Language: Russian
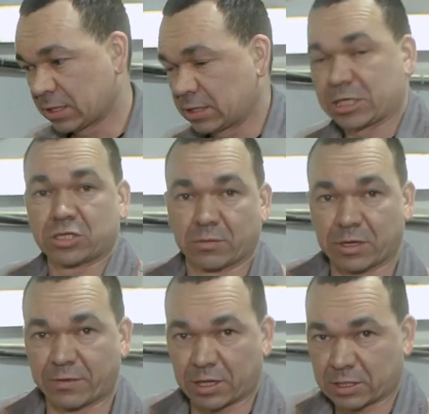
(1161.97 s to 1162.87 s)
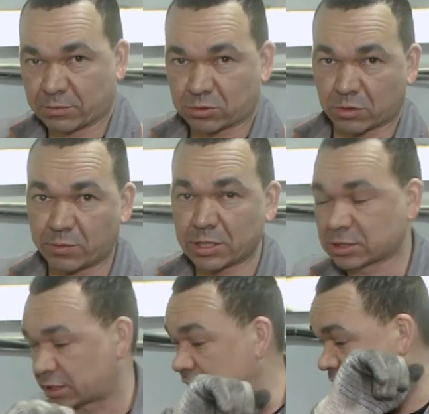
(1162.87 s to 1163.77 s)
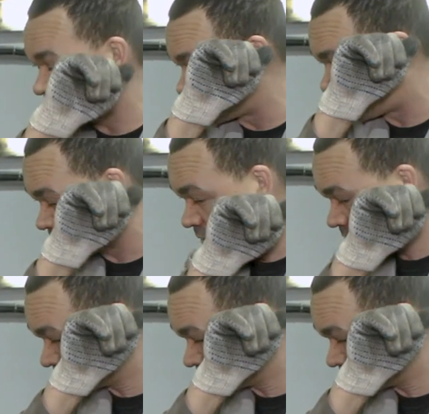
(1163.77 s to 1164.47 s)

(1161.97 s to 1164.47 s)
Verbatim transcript: Начнем, наверное, там с турбины, скорее всего.